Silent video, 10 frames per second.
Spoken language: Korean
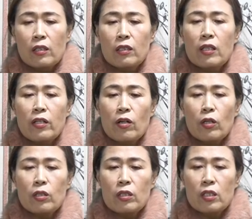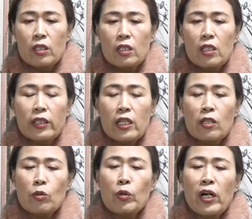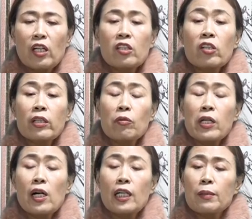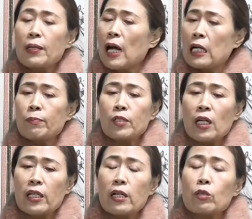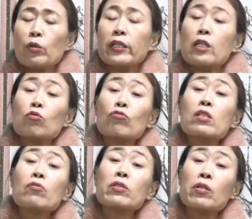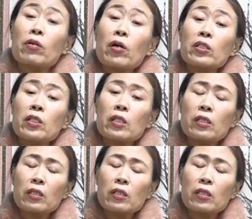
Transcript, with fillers: 그래서 이, 이렇게 해서 소리가 끊겼다고 생각하지만 아닙니다. 얘는 소리를 계속 울리고 있어요, 현이.